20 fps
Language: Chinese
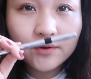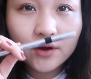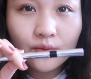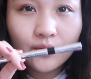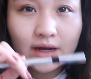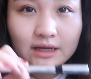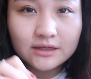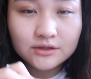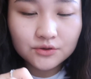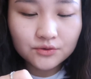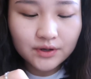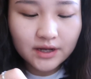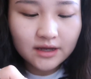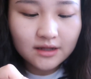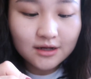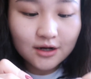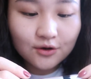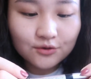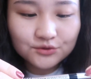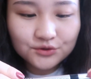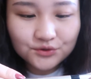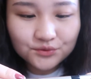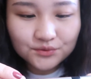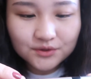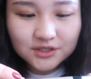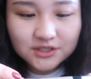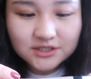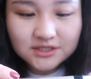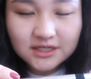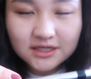尾画一下就 OK 了。然后呢，用
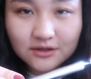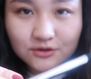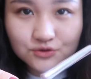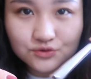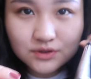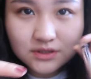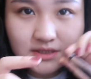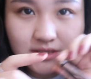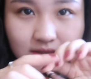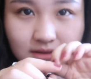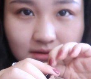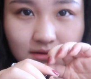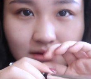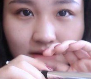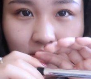的是这个最近。